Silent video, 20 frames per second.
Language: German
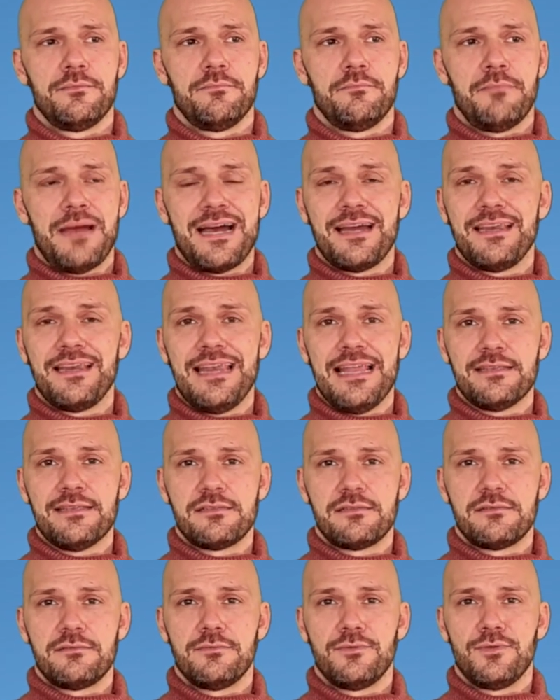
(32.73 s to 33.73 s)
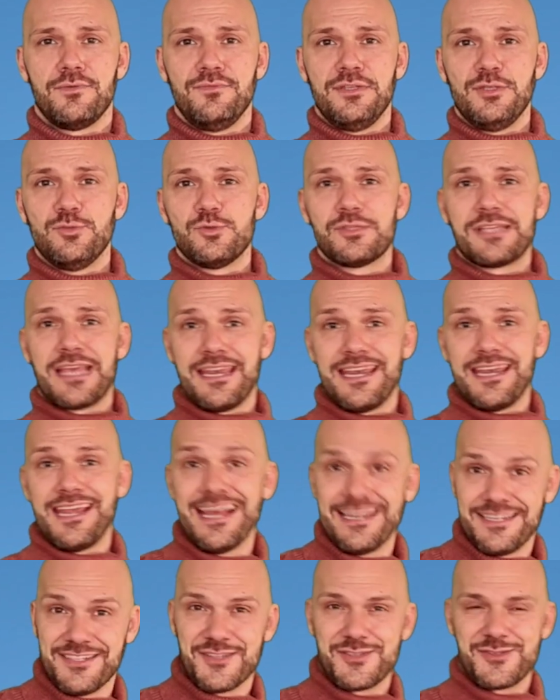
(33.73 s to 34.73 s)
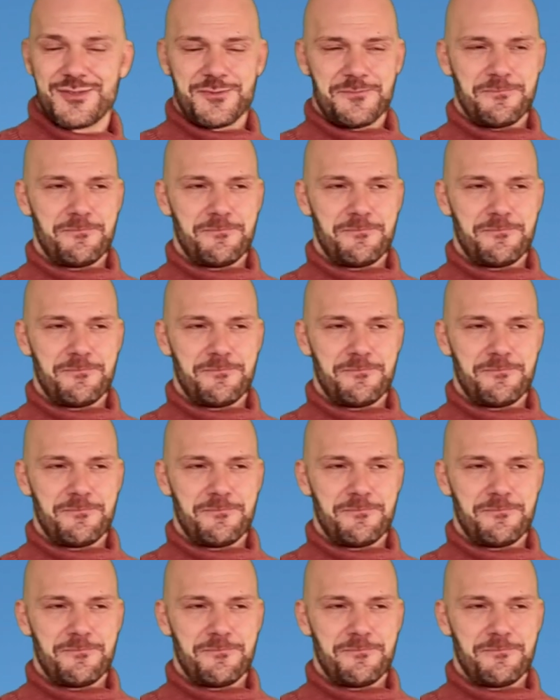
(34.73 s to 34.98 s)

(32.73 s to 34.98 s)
machen lässt, wie du es gerne hättest.